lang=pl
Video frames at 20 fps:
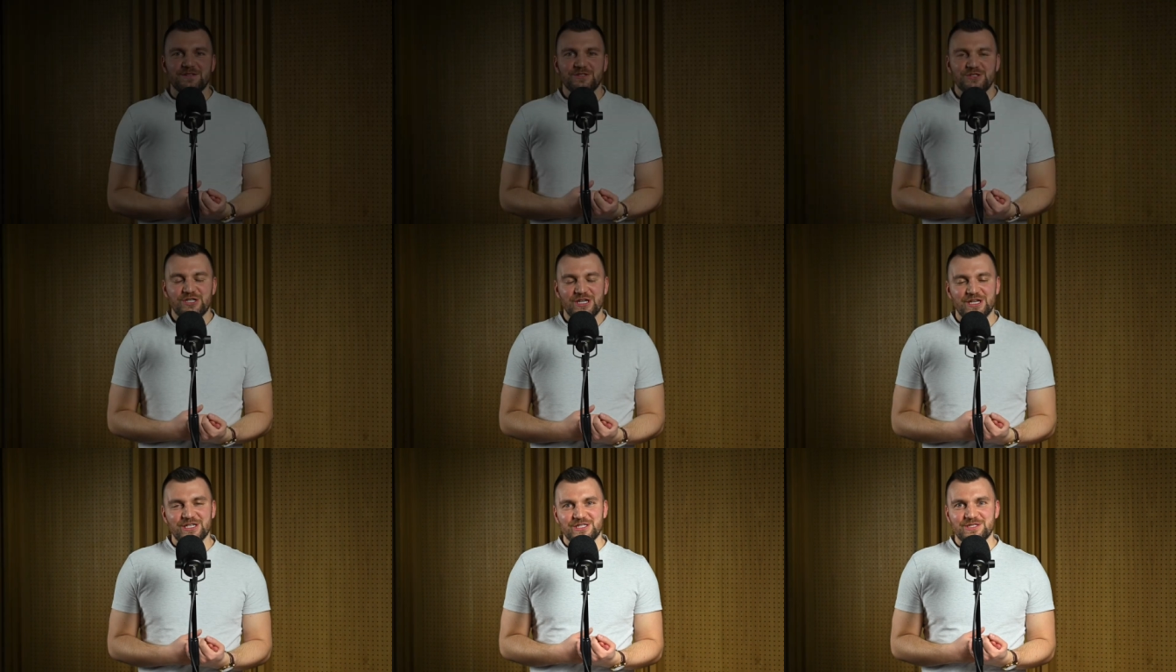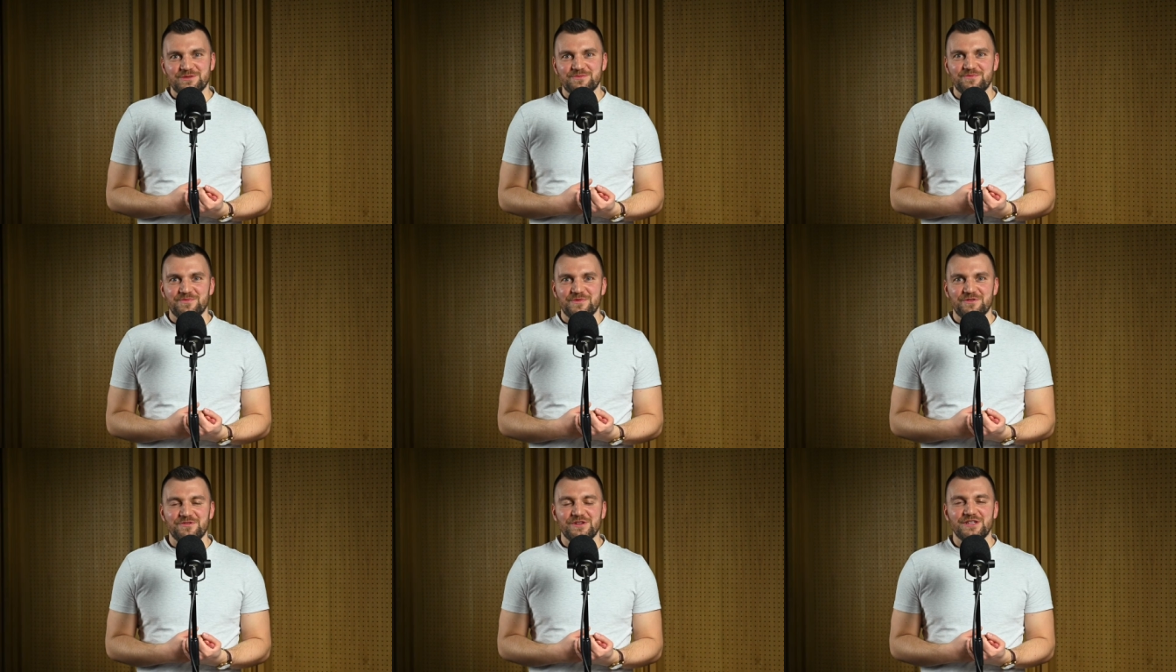Cześć,
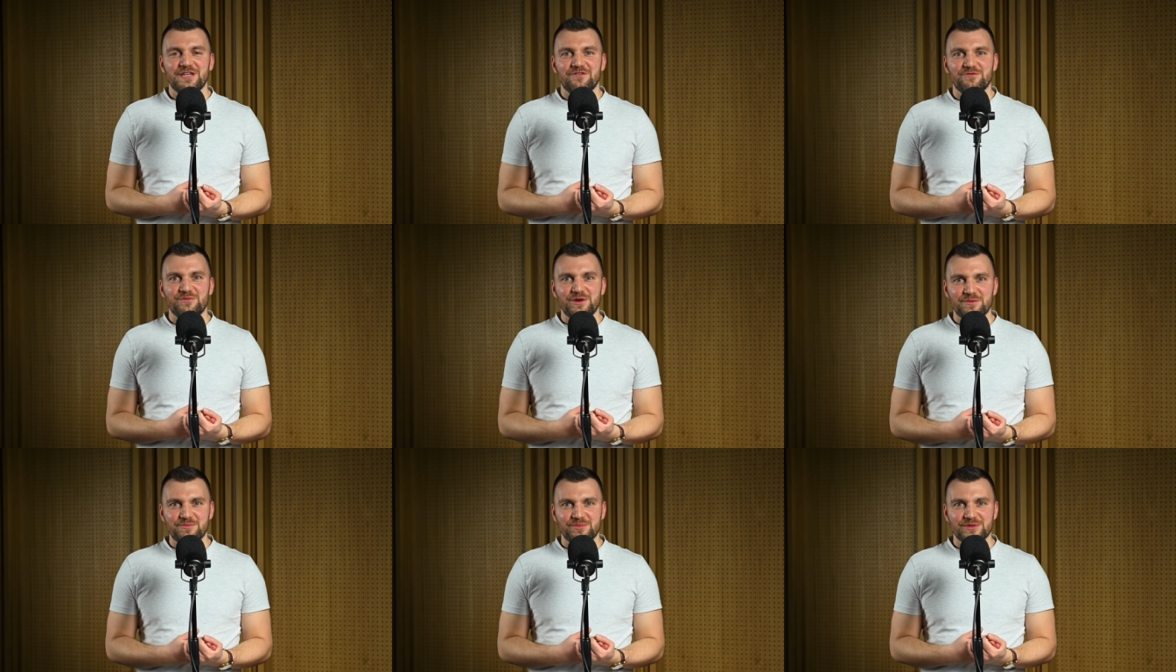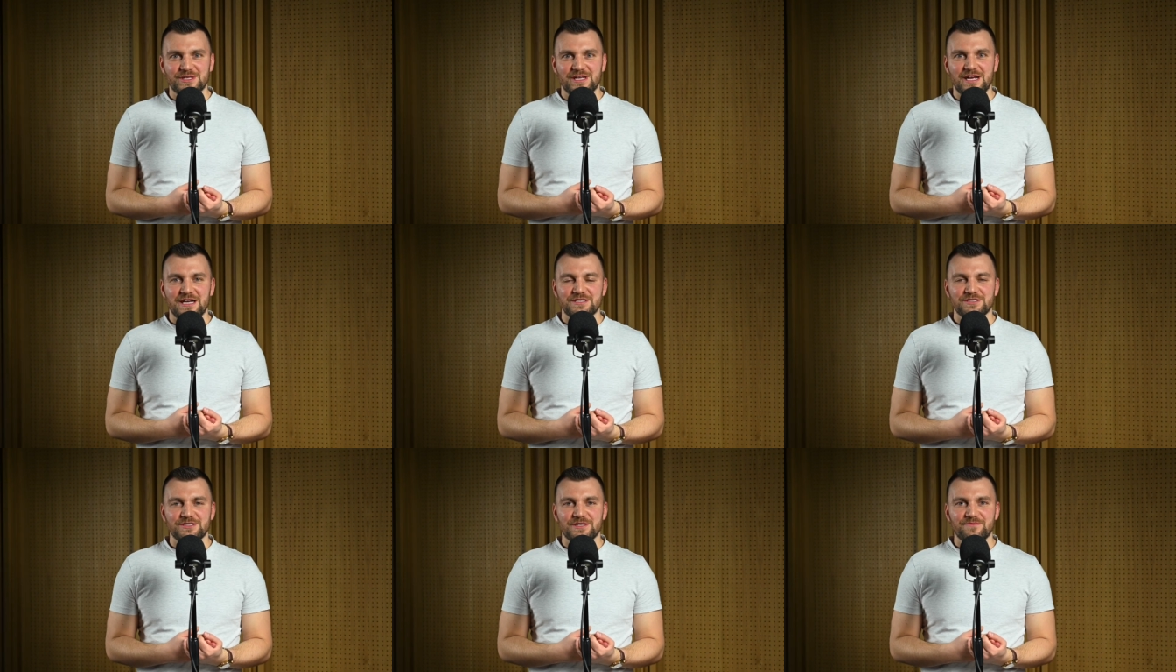witaj w moim
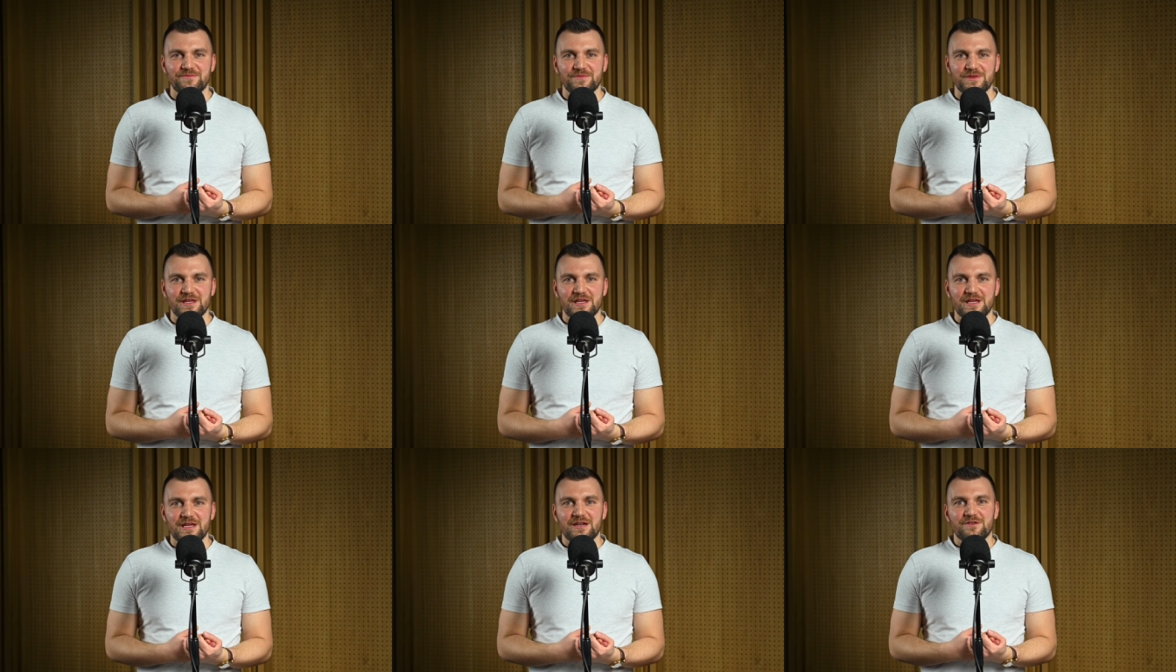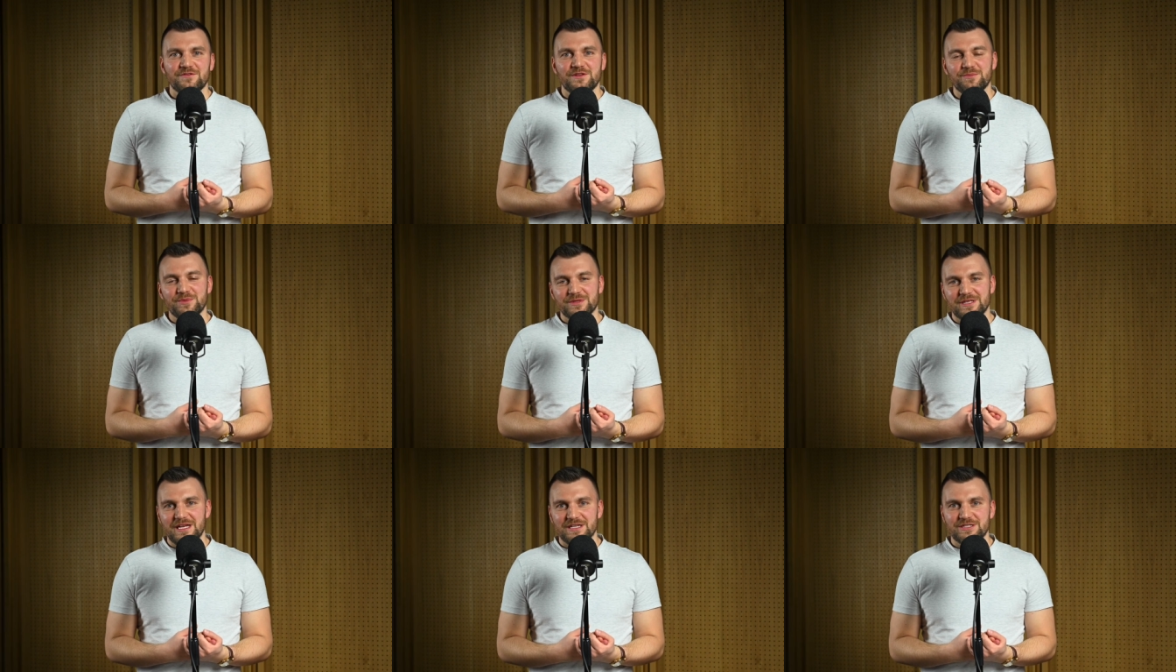podcaście. W tym
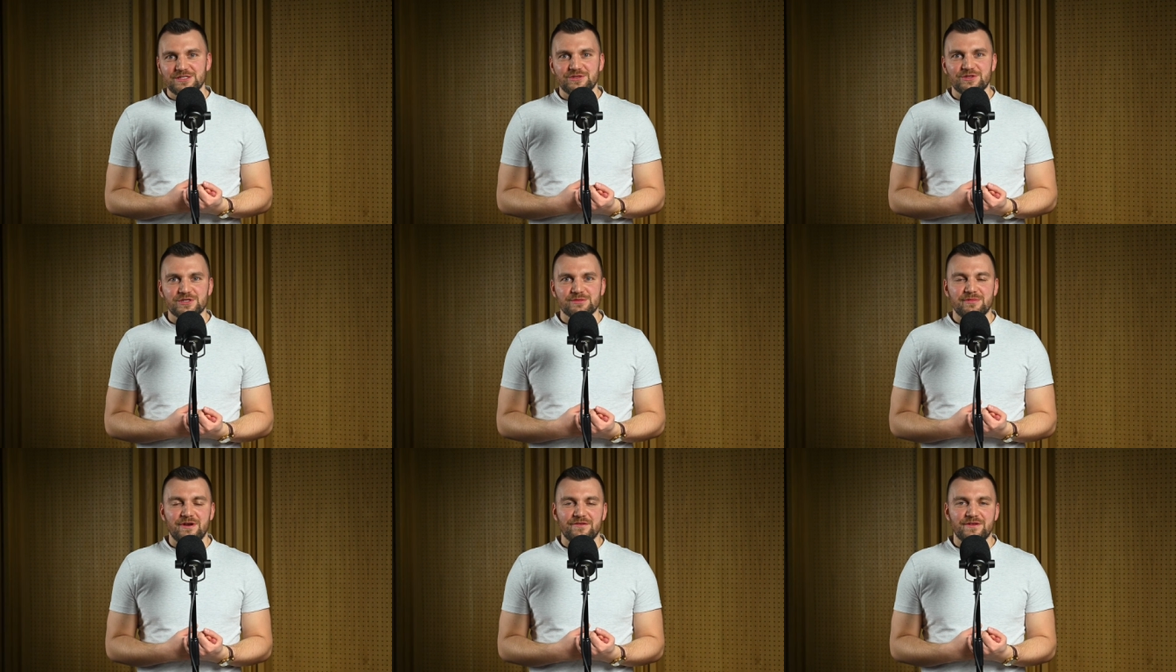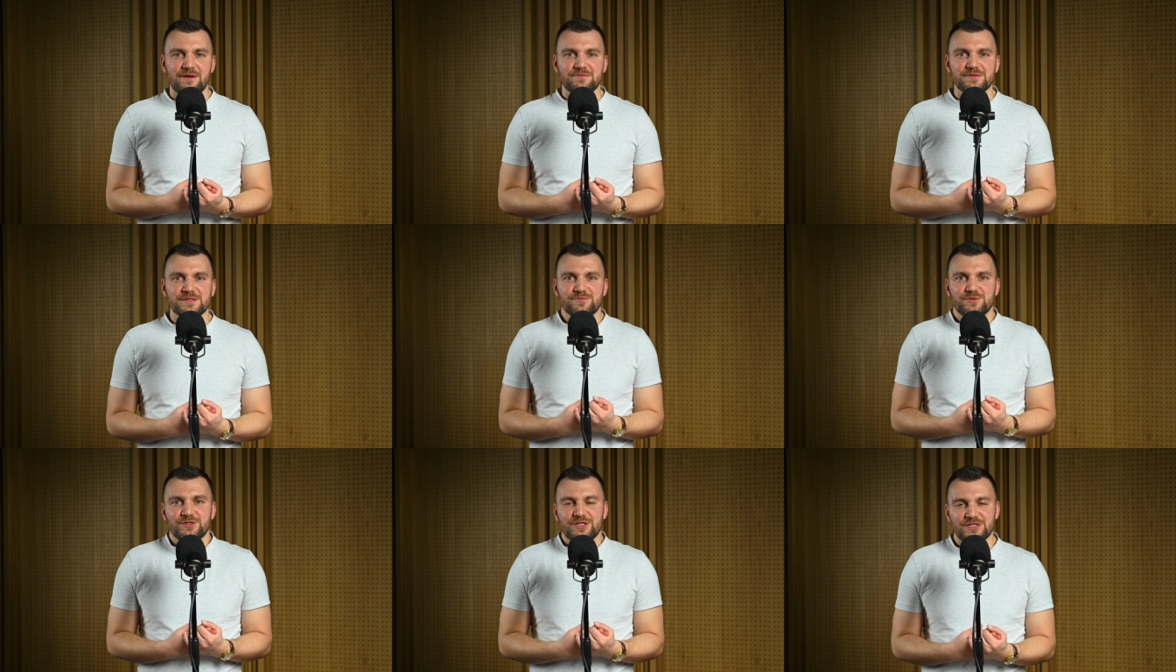podcaście rozmawiam
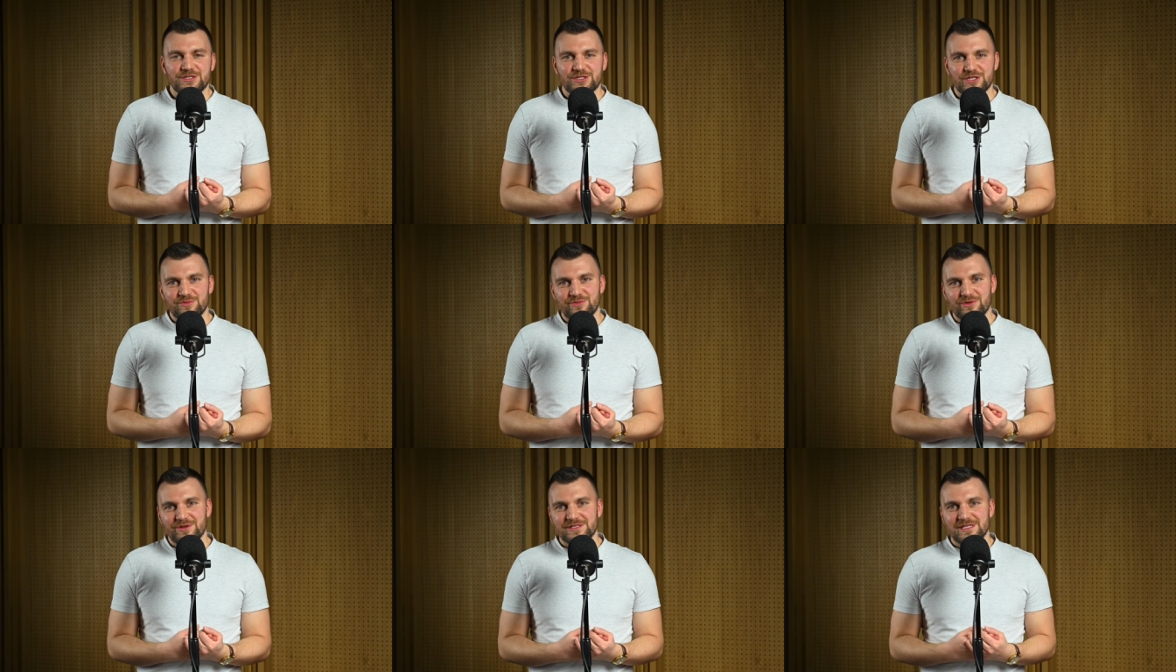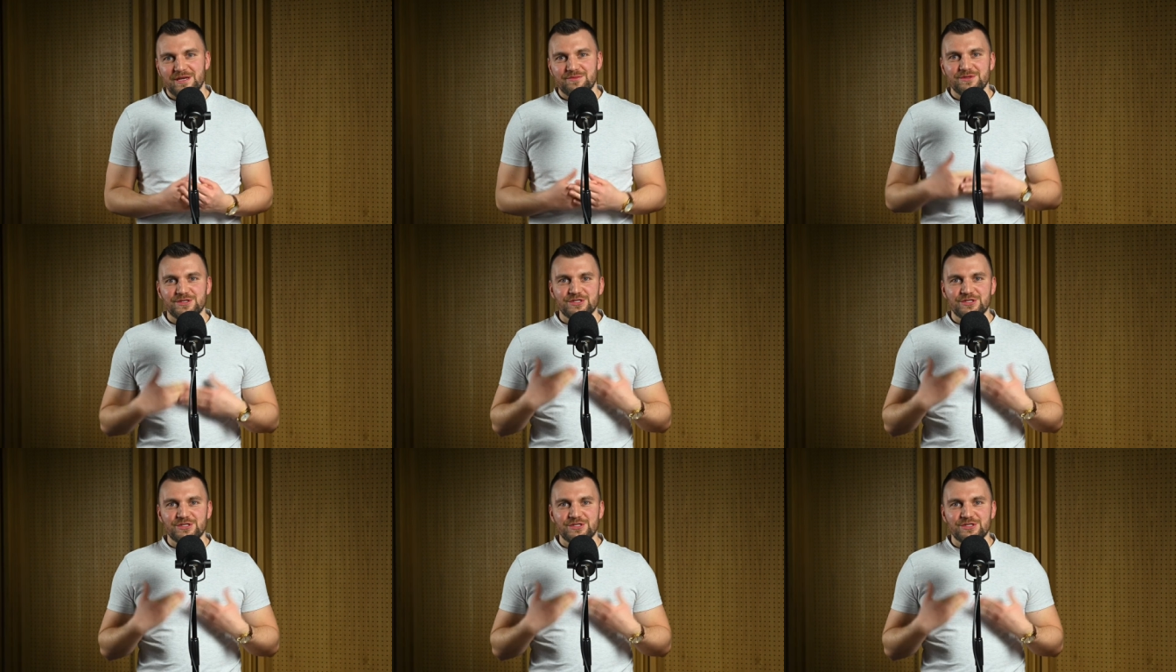z przedsiębiorcami,